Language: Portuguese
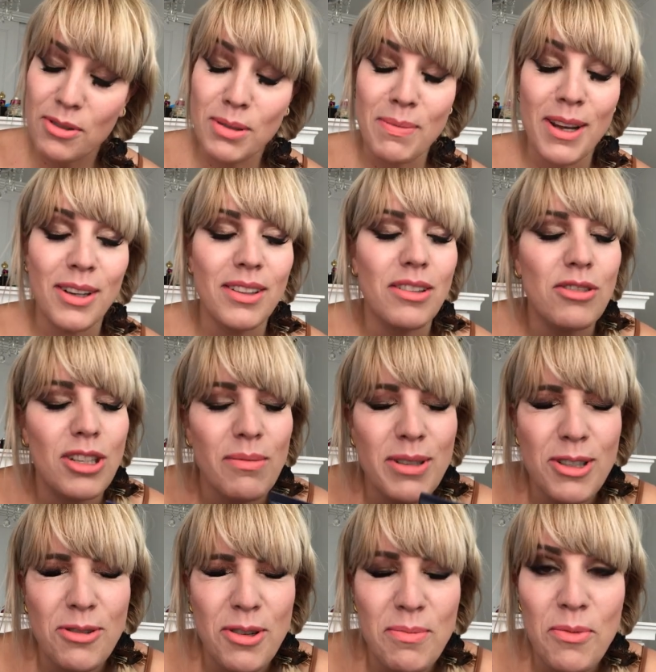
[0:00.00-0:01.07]
Espero que Deus te
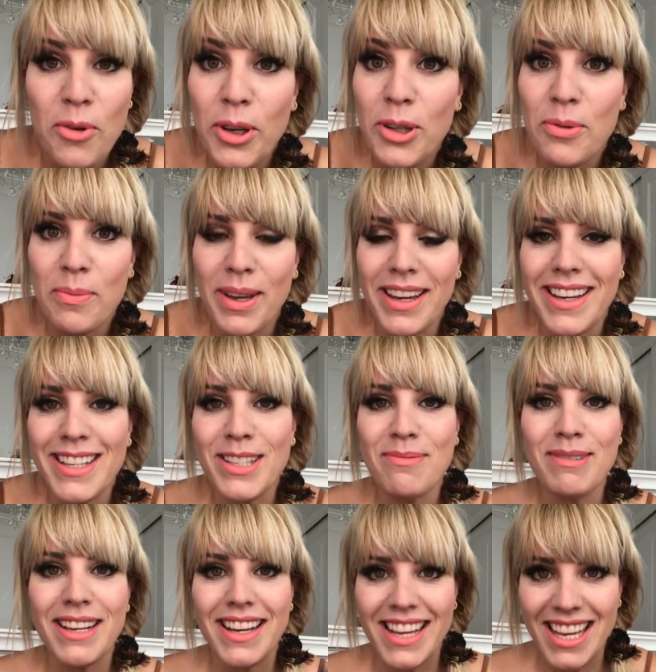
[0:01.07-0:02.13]
abençoe muito mesmo